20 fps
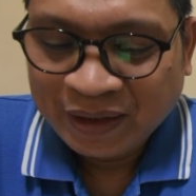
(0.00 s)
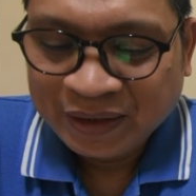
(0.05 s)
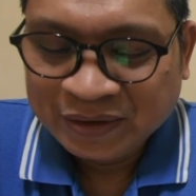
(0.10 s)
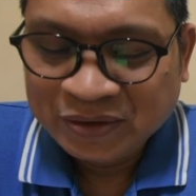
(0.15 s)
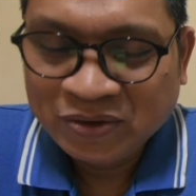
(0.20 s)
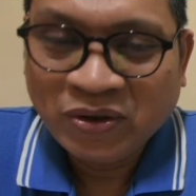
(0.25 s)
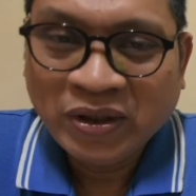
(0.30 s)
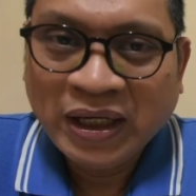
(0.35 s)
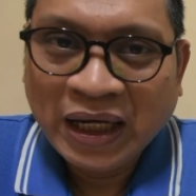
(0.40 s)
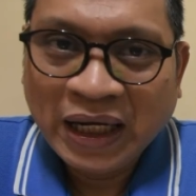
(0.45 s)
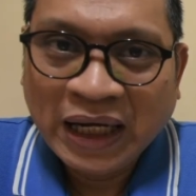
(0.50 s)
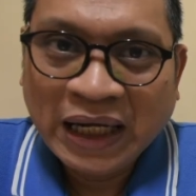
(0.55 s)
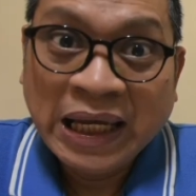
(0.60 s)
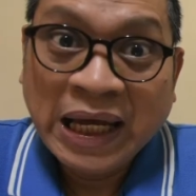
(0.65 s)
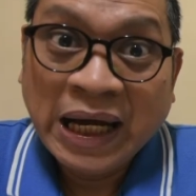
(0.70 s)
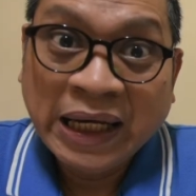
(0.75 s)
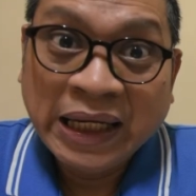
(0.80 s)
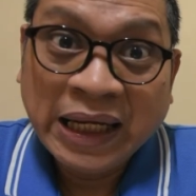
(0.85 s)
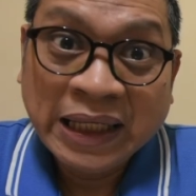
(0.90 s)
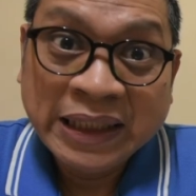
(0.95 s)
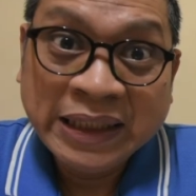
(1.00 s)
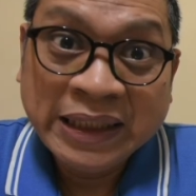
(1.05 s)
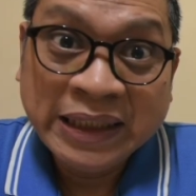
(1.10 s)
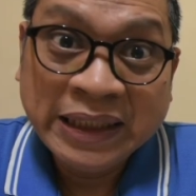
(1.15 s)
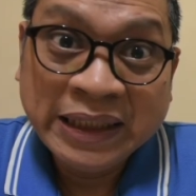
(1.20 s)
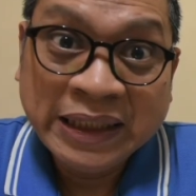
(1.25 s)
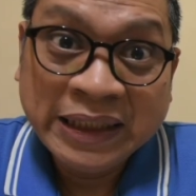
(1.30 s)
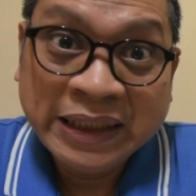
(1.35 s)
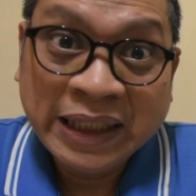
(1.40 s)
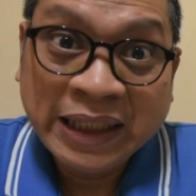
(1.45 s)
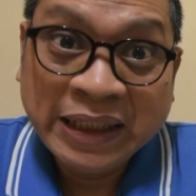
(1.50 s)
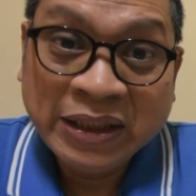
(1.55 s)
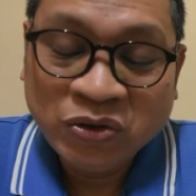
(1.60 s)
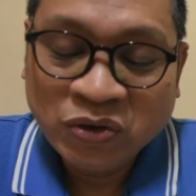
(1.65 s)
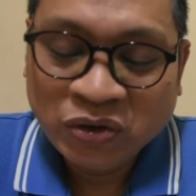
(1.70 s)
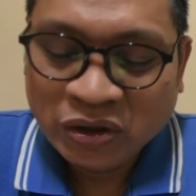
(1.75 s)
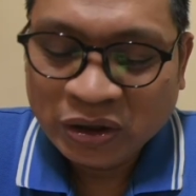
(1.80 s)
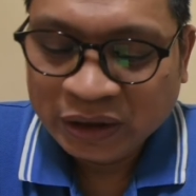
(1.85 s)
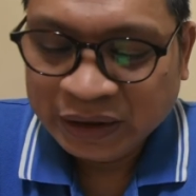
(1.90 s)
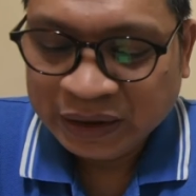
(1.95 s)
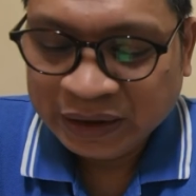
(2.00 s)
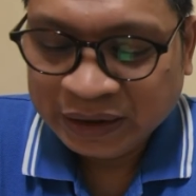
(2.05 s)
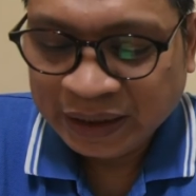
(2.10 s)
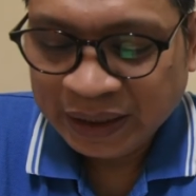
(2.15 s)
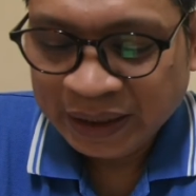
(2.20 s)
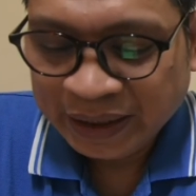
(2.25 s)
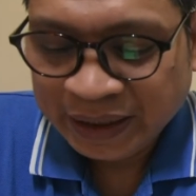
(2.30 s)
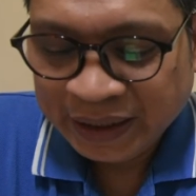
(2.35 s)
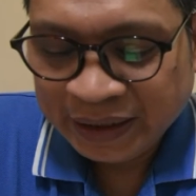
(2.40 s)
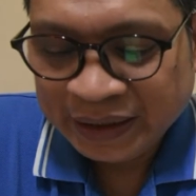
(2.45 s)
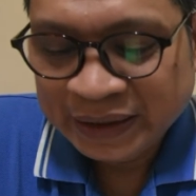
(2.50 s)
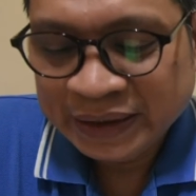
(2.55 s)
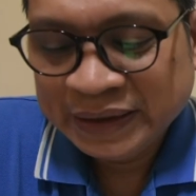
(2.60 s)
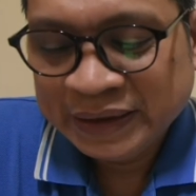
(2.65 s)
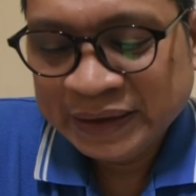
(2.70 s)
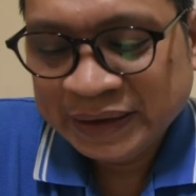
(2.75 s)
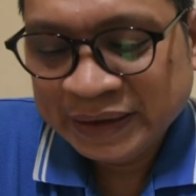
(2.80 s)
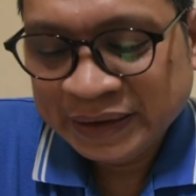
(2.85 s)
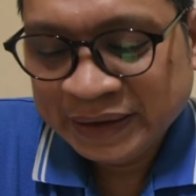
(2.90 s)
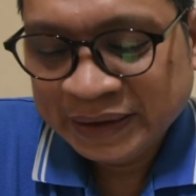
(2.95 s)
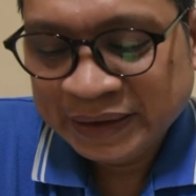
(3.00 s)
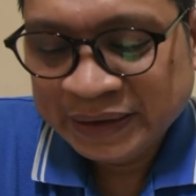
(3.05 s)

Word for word: So, kaya kailangan nating hintayin yung 30 seconds.